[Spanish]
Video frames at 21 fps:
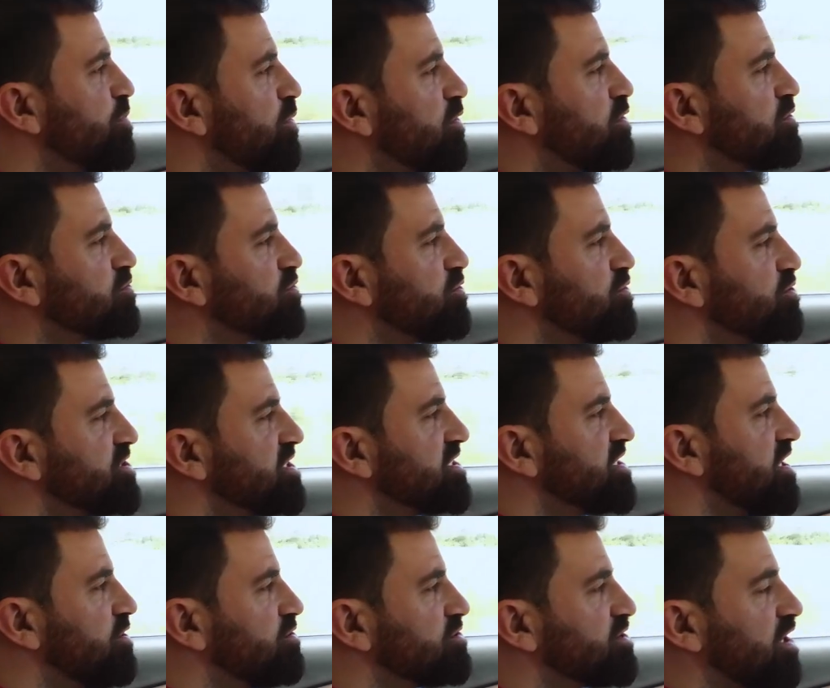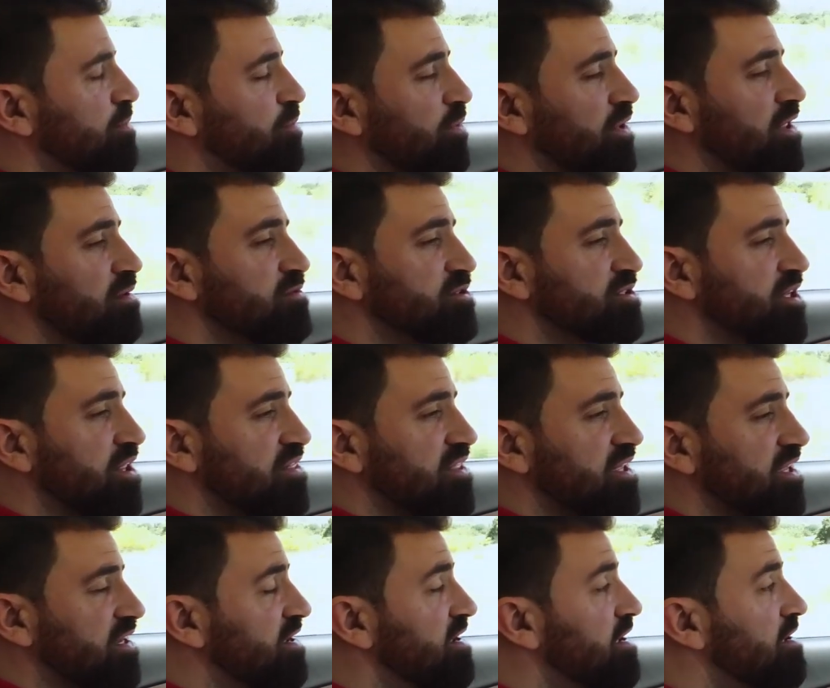pocos coches en los que podemos
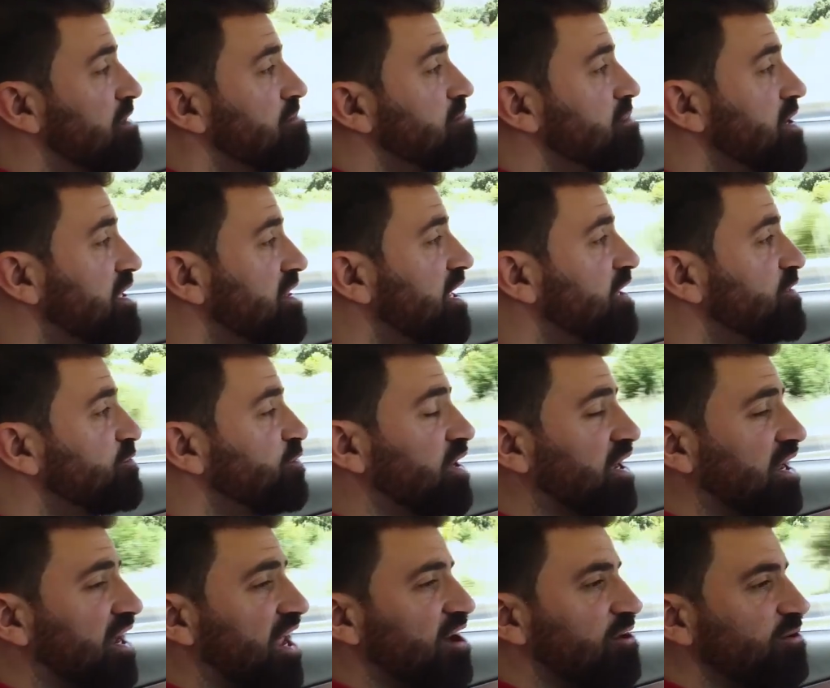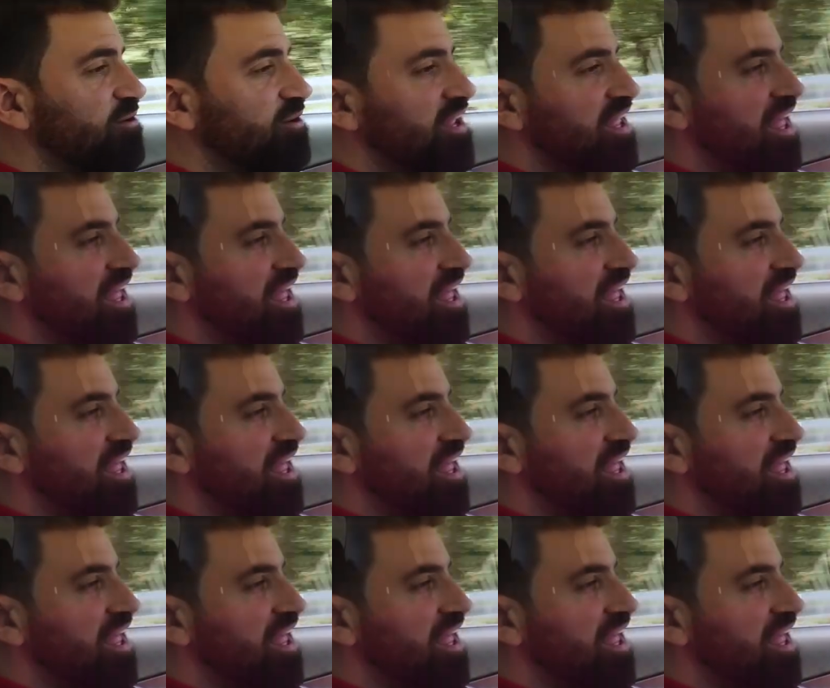decir bien alto y claro